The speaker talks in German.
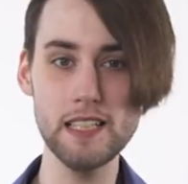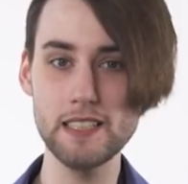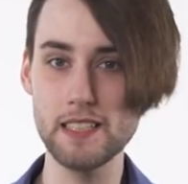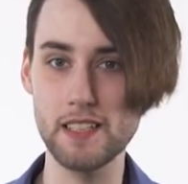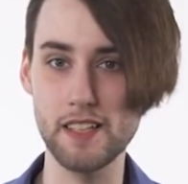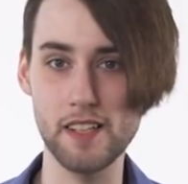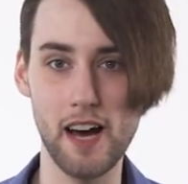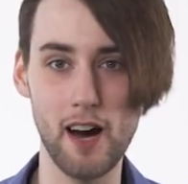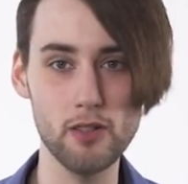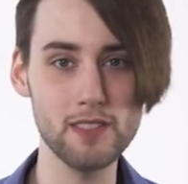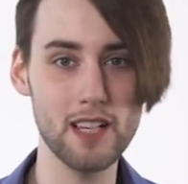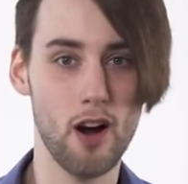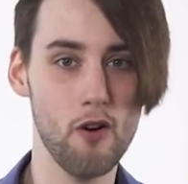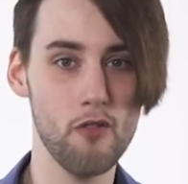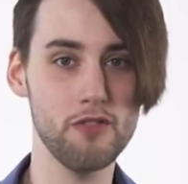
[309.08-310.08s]
Achtet genau
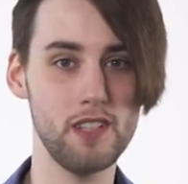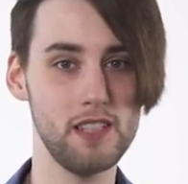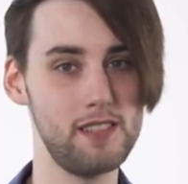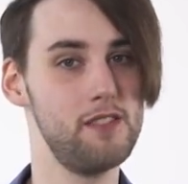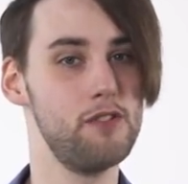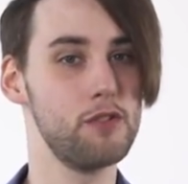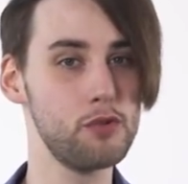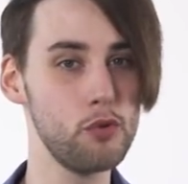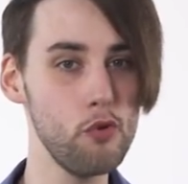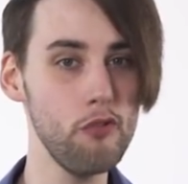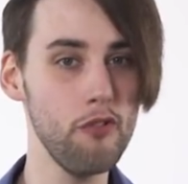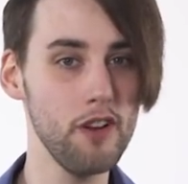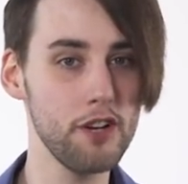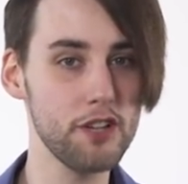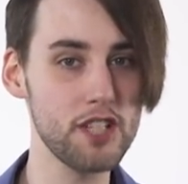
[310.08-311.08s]
darauf, dass ihr nur so
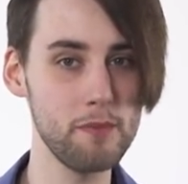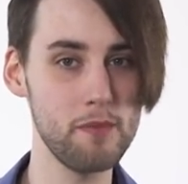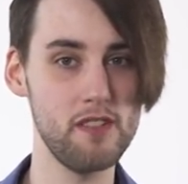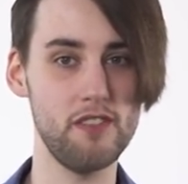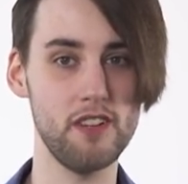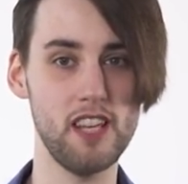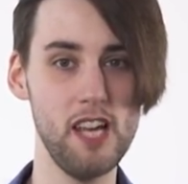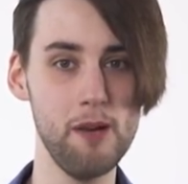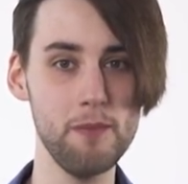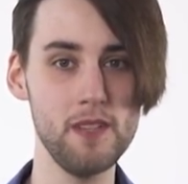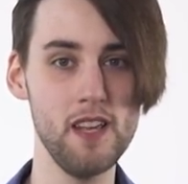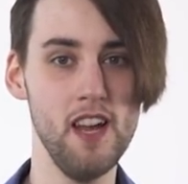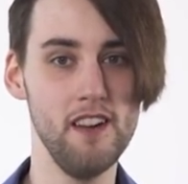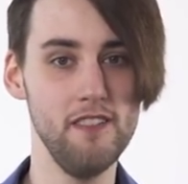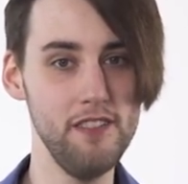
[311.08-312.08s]
viele Stimmen
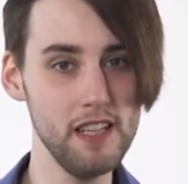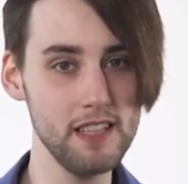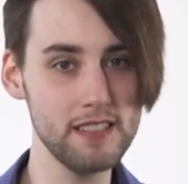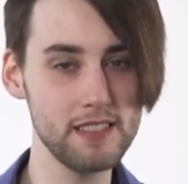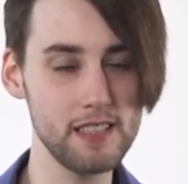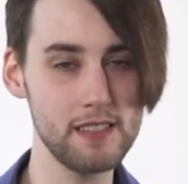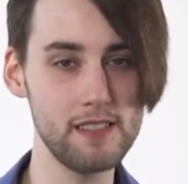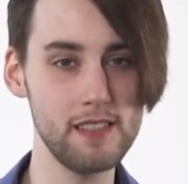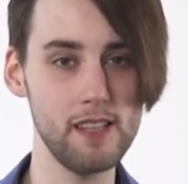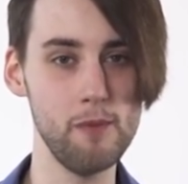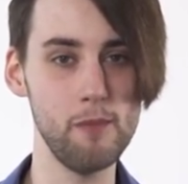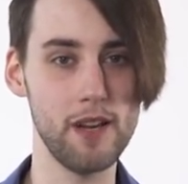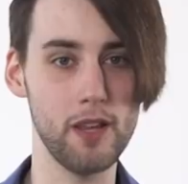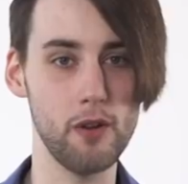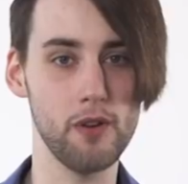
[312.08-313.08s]
vergebt, wie es Sitze
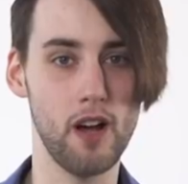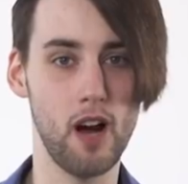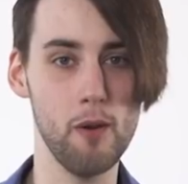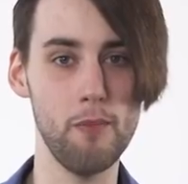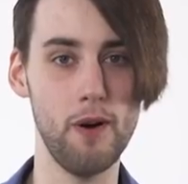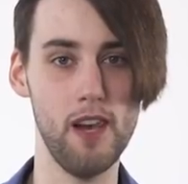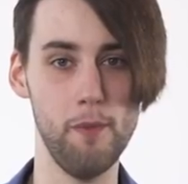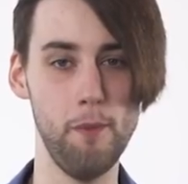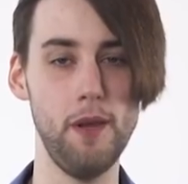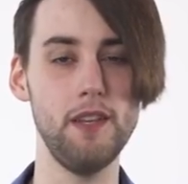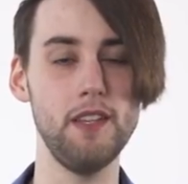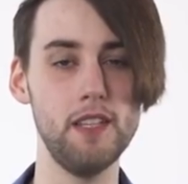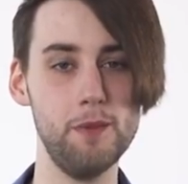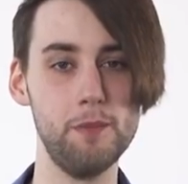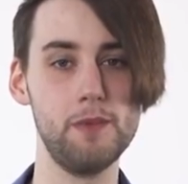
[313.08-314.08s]
im
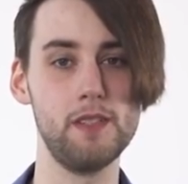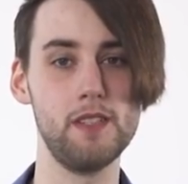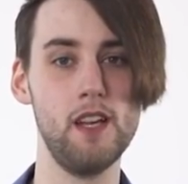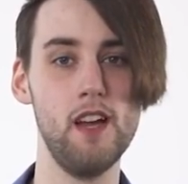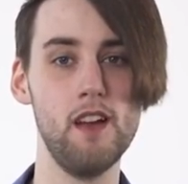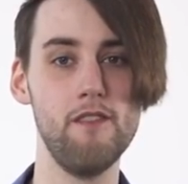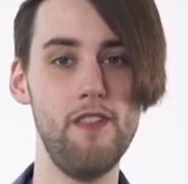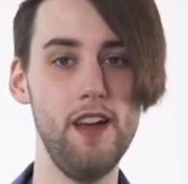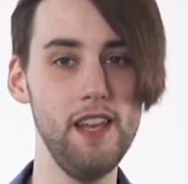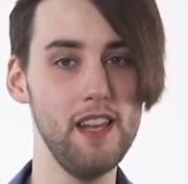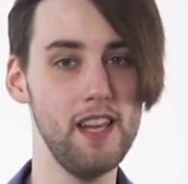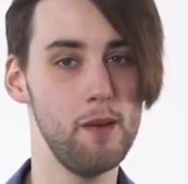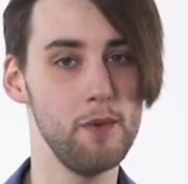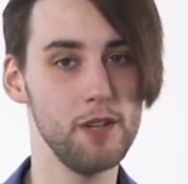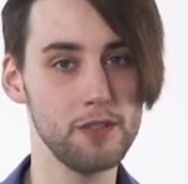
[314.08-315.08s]
Regionalparlament gibt. Wenn
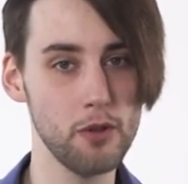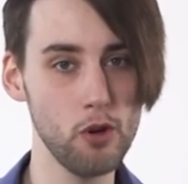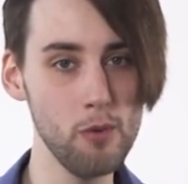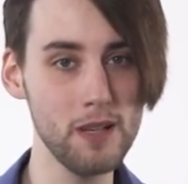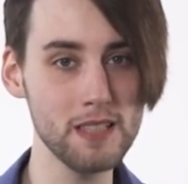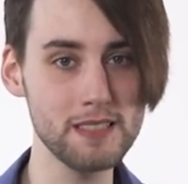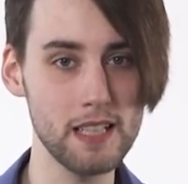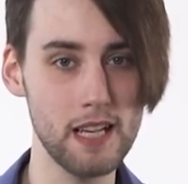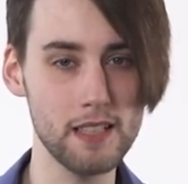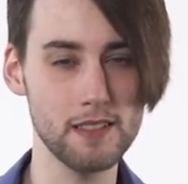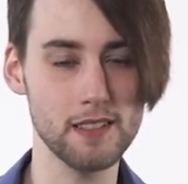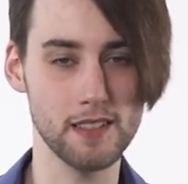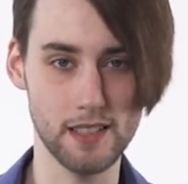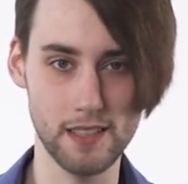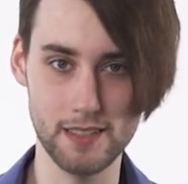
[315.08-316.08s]
ihr nämlich drüber
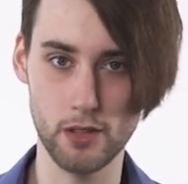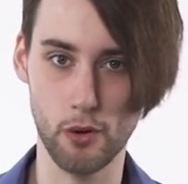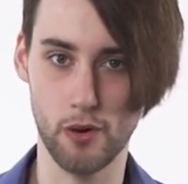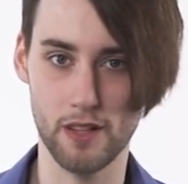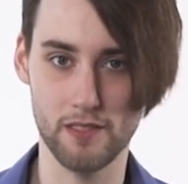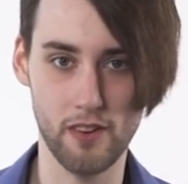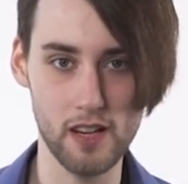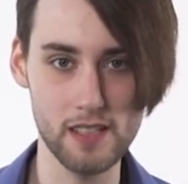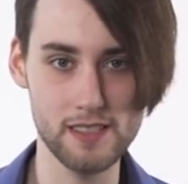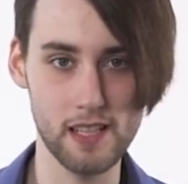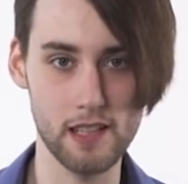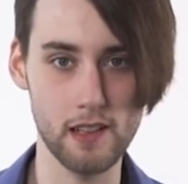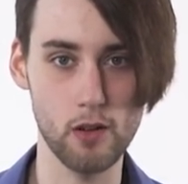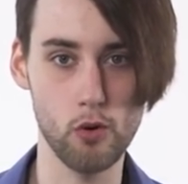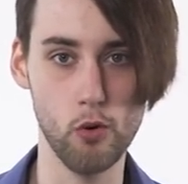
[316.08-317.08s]
seid, ist euer
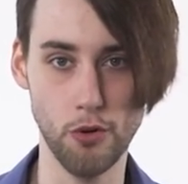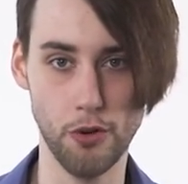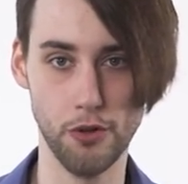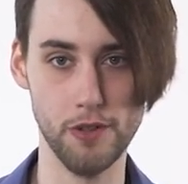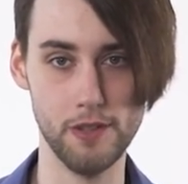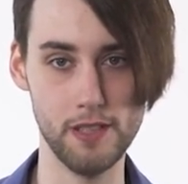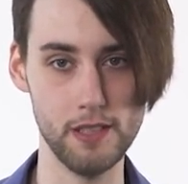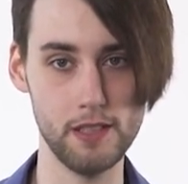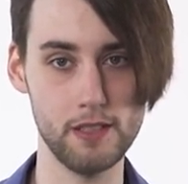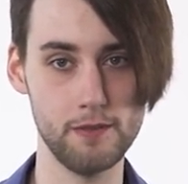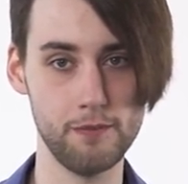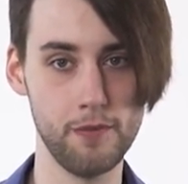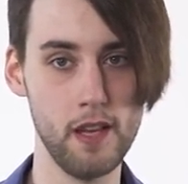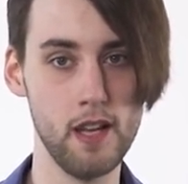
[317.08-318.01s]
Wahlzettel ungültig.